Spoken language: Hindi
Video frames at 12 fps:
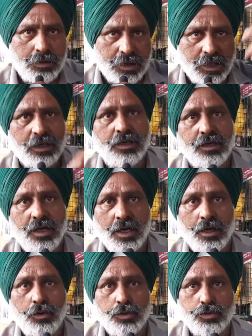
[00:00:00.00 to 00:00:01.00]
रंग
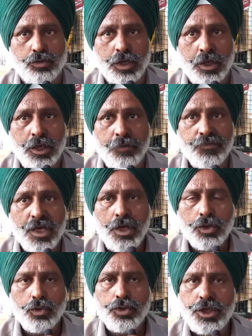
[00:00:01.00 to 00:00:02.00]
काला हो चुका है
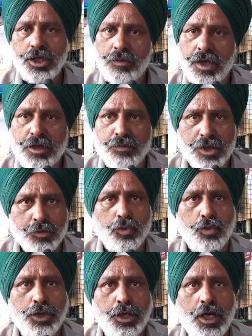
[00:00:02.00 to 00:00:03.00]
तो ये हमारी
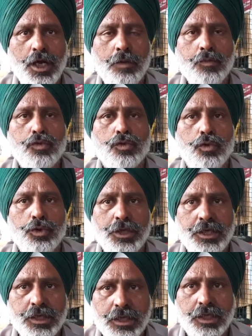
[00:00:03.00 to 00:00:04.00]
मजबूरी है हम उनको
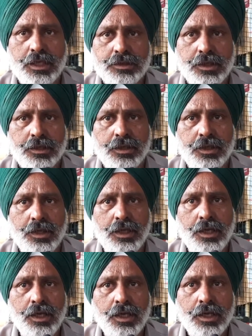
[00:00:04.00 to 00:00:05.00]
यही कहना चाहते हैं
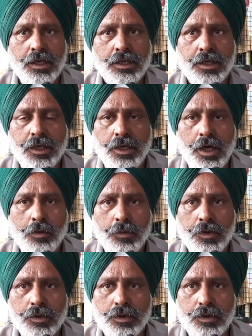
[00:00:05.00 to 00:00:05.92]
कि हम